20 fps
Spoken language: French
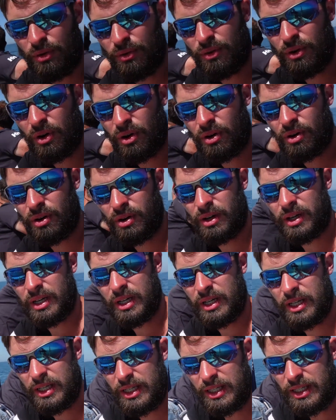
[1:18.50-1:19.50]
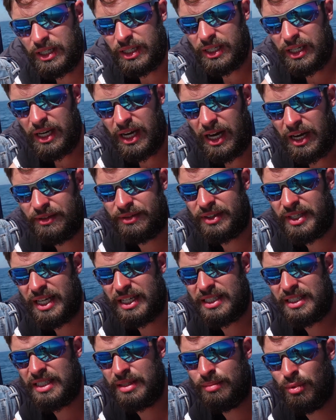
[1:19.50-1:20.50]
vent, il arrive
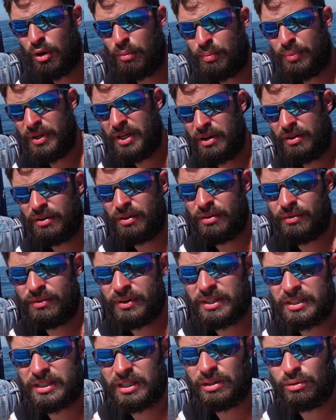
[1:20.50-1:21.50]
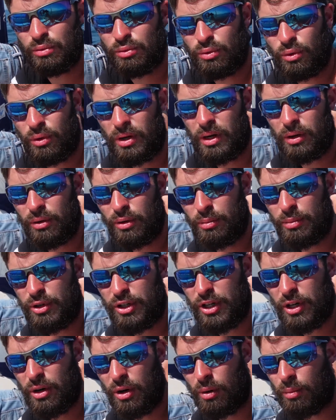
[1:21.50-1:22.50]
quasiment pile face à nous. Donc là, on est
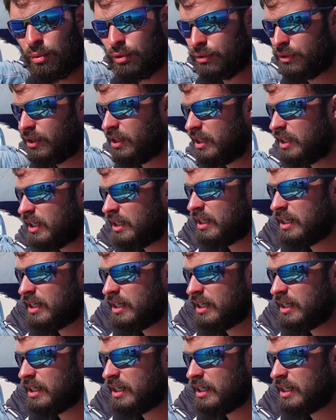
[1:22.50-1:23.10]
obligé de le remonter.